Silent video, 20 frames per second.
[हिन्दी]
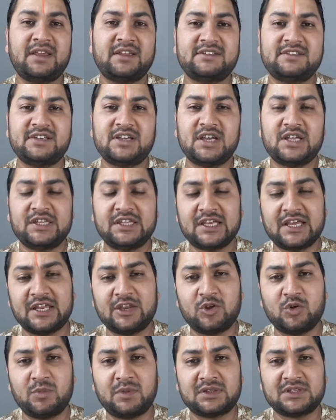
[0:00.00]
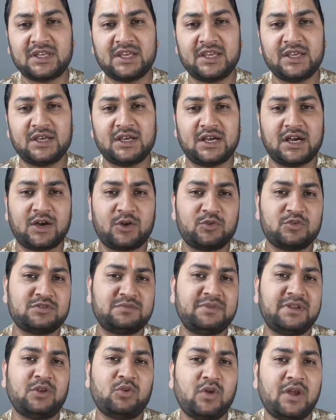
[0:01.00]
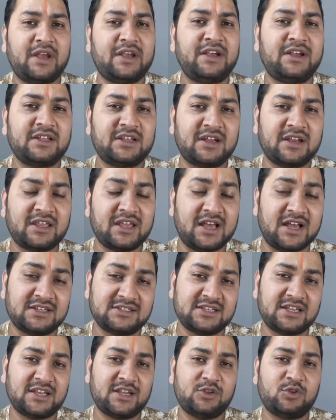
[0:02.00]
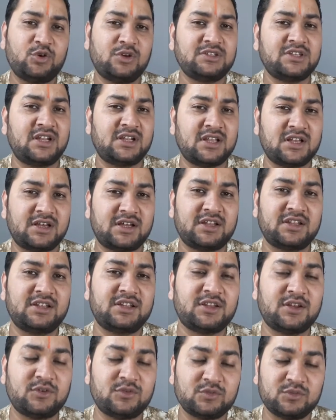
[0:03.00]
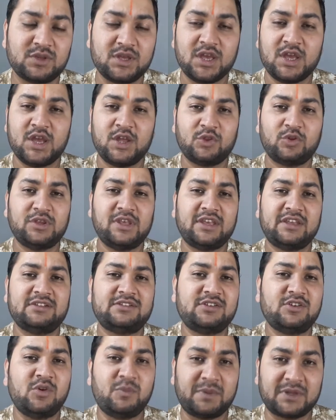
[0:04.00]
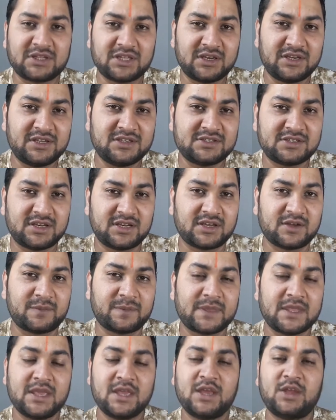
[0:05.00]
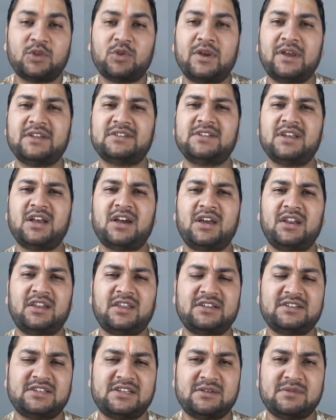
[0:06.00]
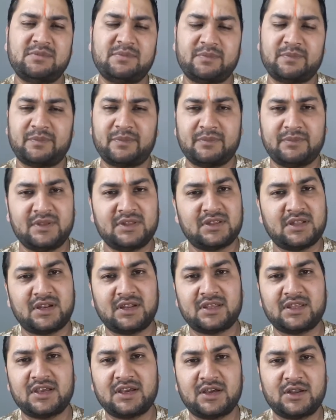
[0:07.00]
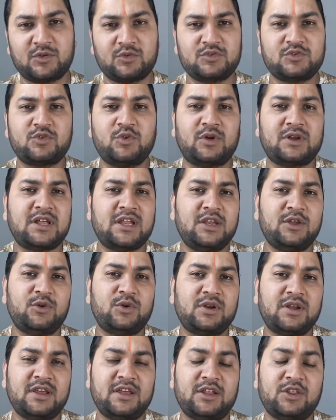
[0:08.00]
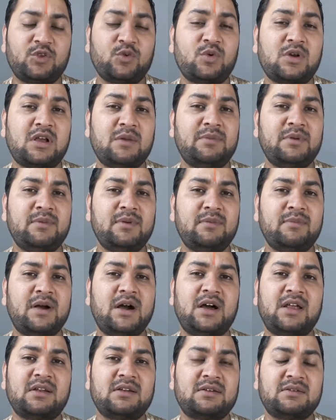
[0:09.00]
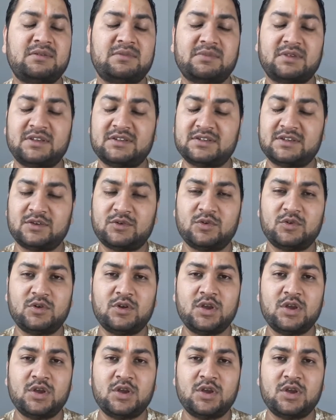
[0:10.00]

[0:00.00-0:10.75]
किसी का अधिकारी को बताए अगर उस बिल को एडिट करके हज़ार या दो हज़ार का कर देता हूँ तो ये किसी को पता नहीं चलेगा तो ऐसे अगर किसी भी तरह के अगर कुछ घोटाले हो रहे हैं तो वो कभी भी बाहर किसी को